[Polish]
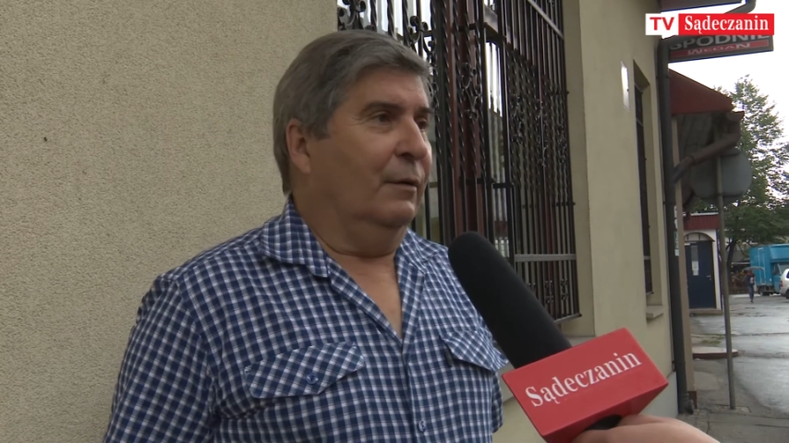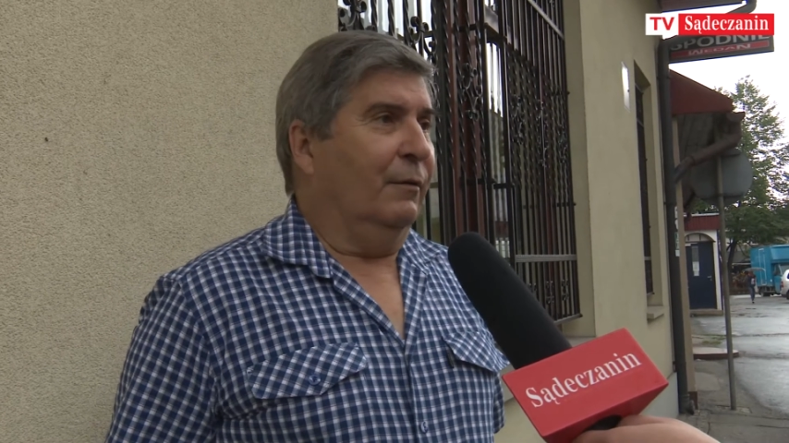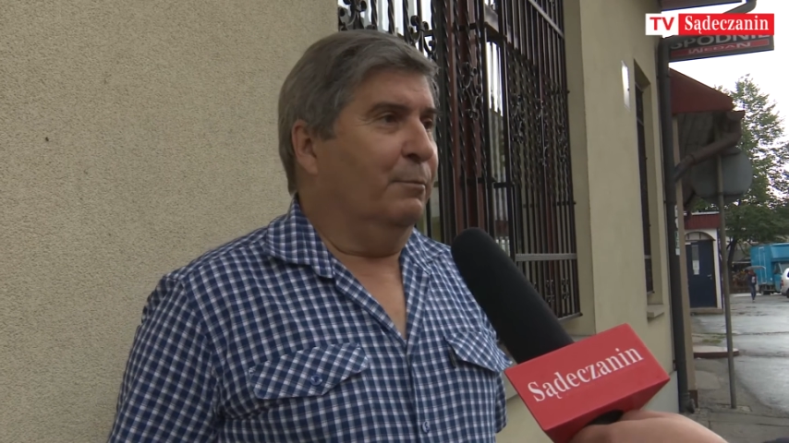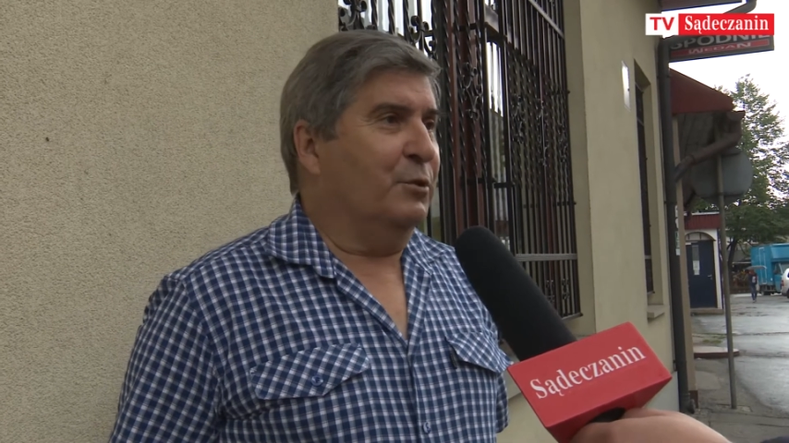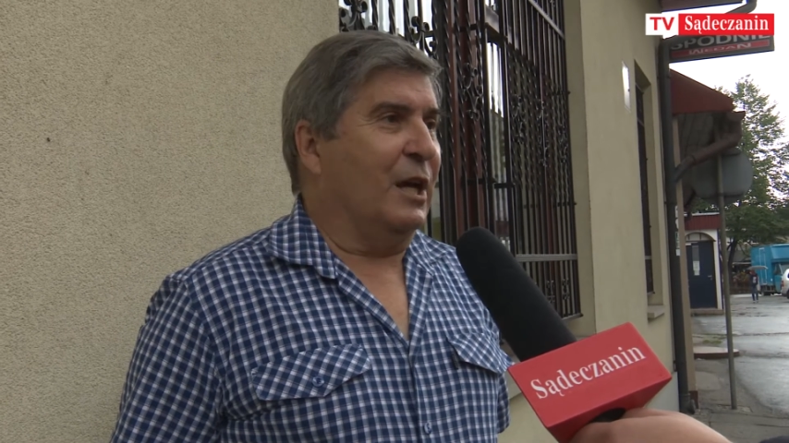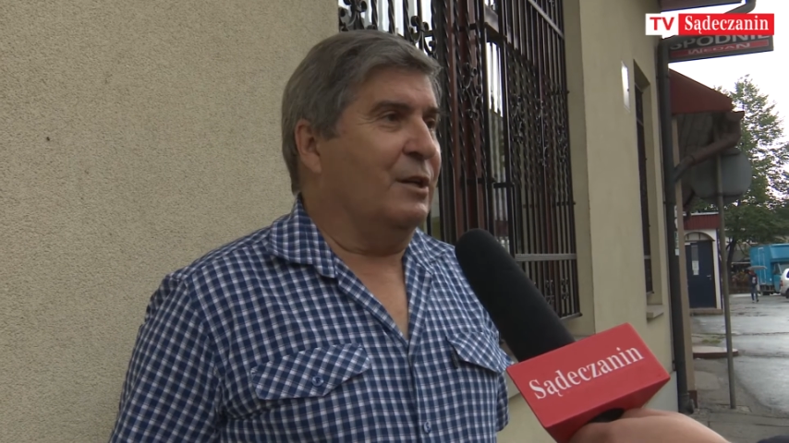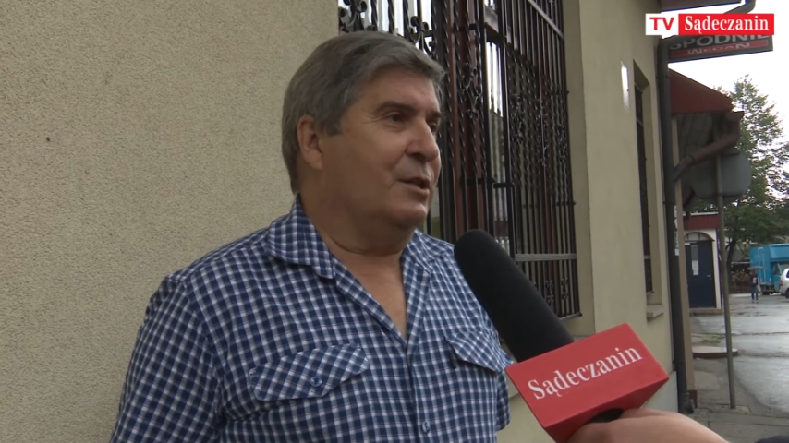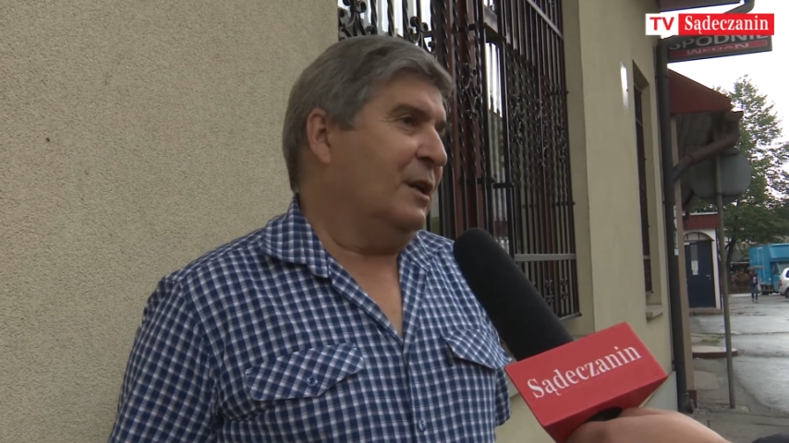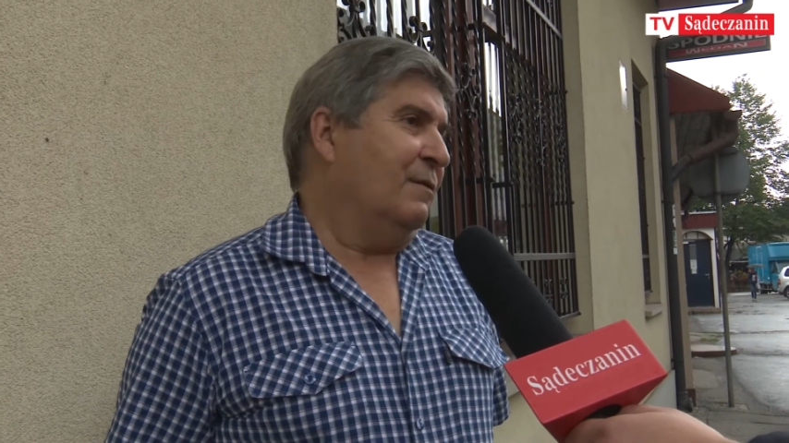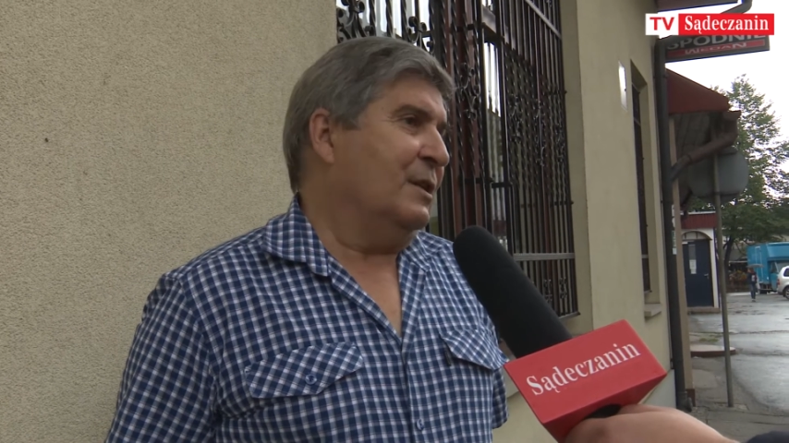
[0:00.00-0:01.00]
w
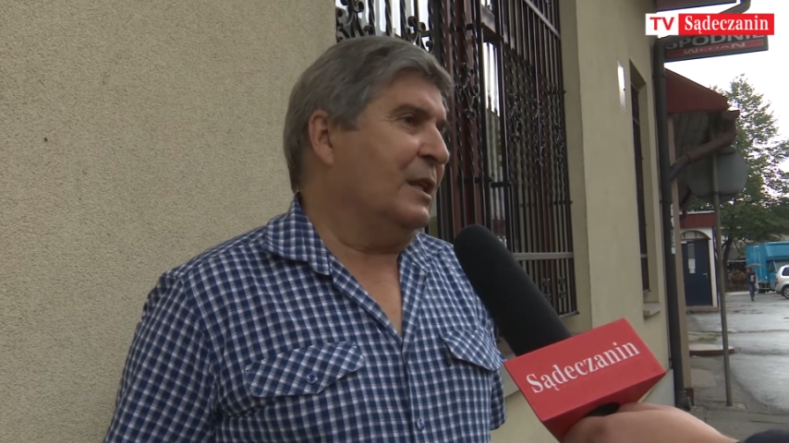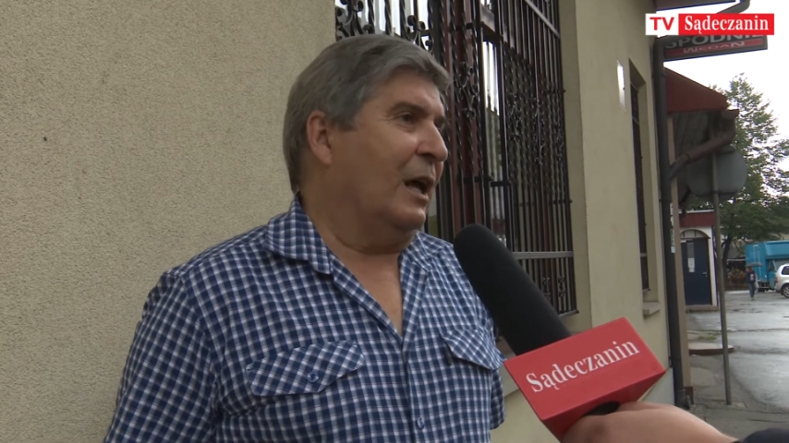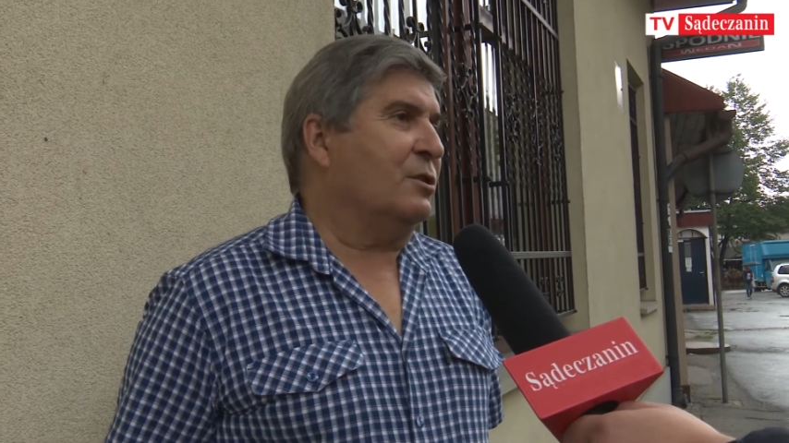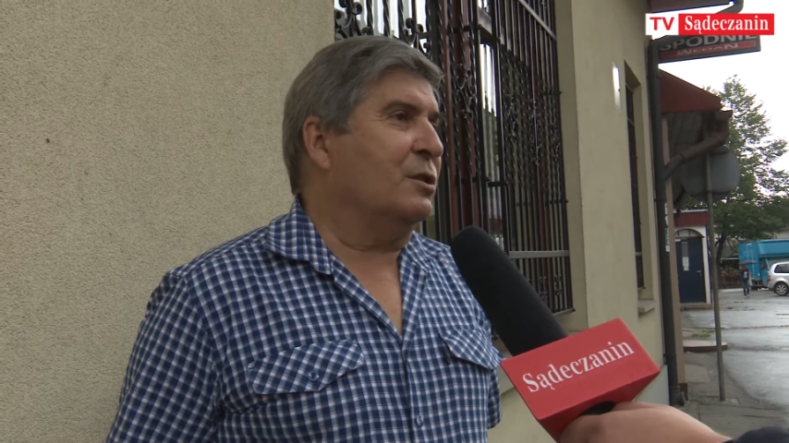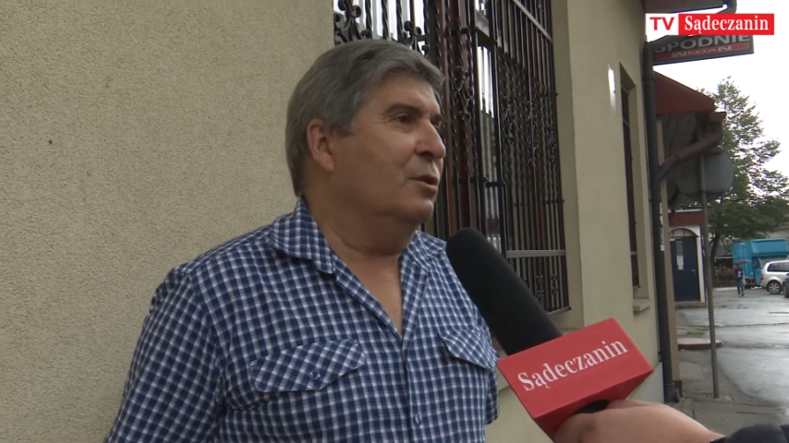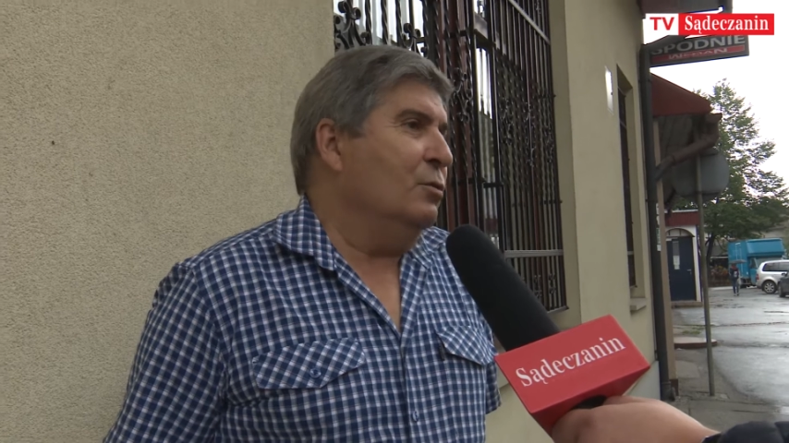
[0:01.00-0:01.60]
przejście wystarczy i